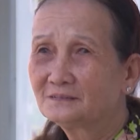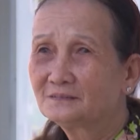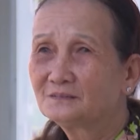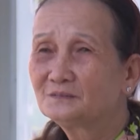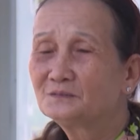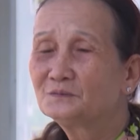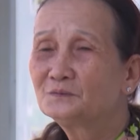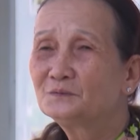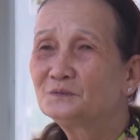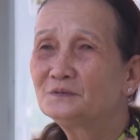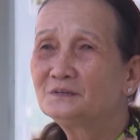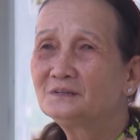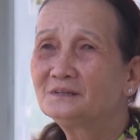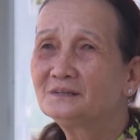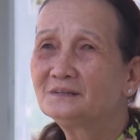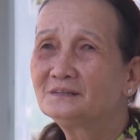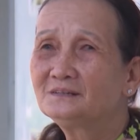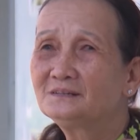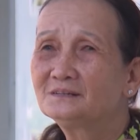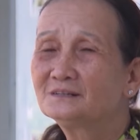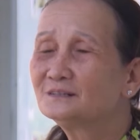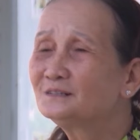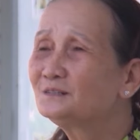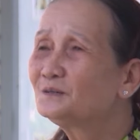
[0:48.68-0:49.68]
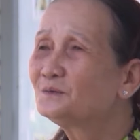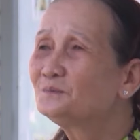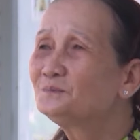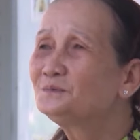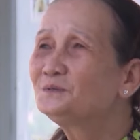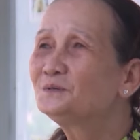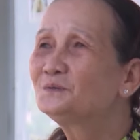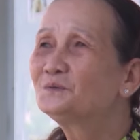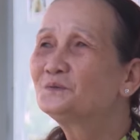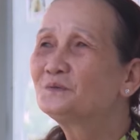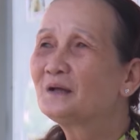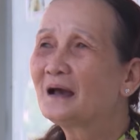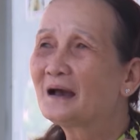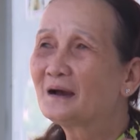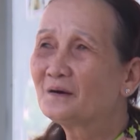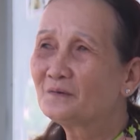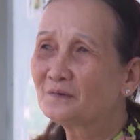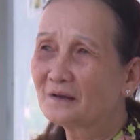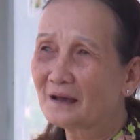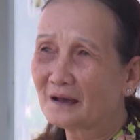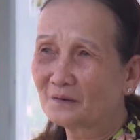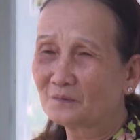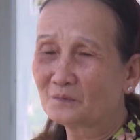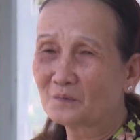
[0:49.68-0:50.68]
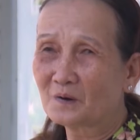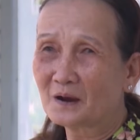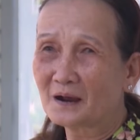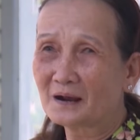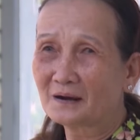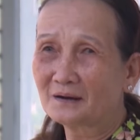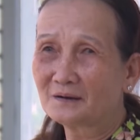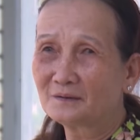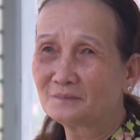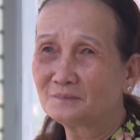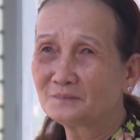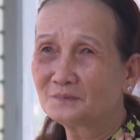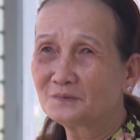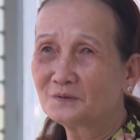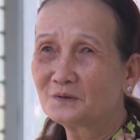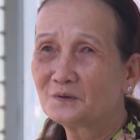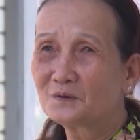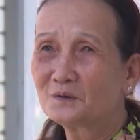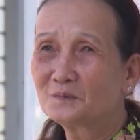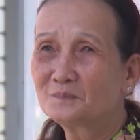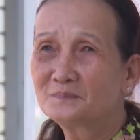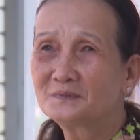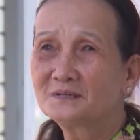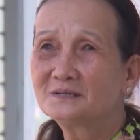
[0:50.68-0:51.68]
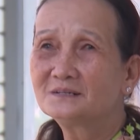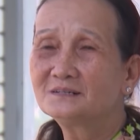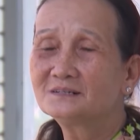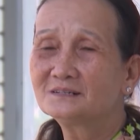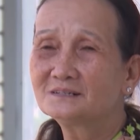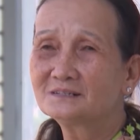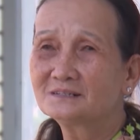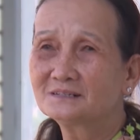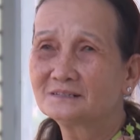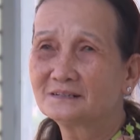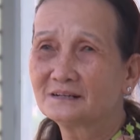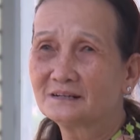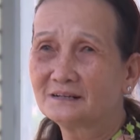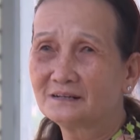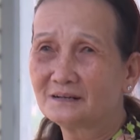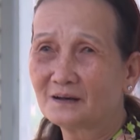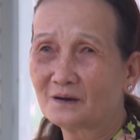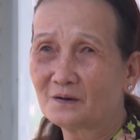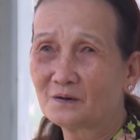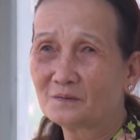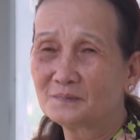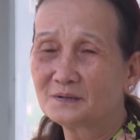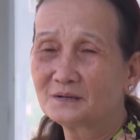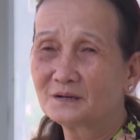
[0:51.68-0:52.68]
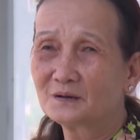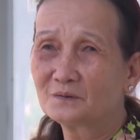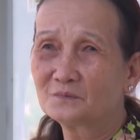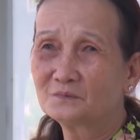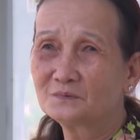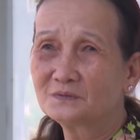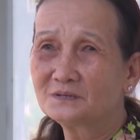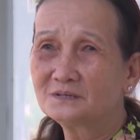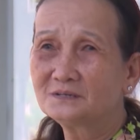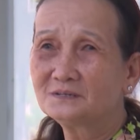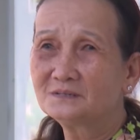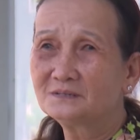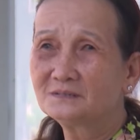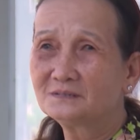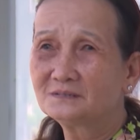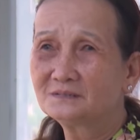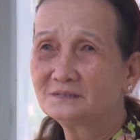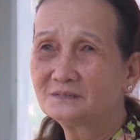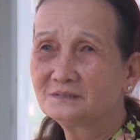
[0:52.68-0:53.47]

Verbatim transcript: Nuôi dưỡng cũng chu đáo đàng hoàng lắm, cơm nước rồi này nọ mấy cậu thương.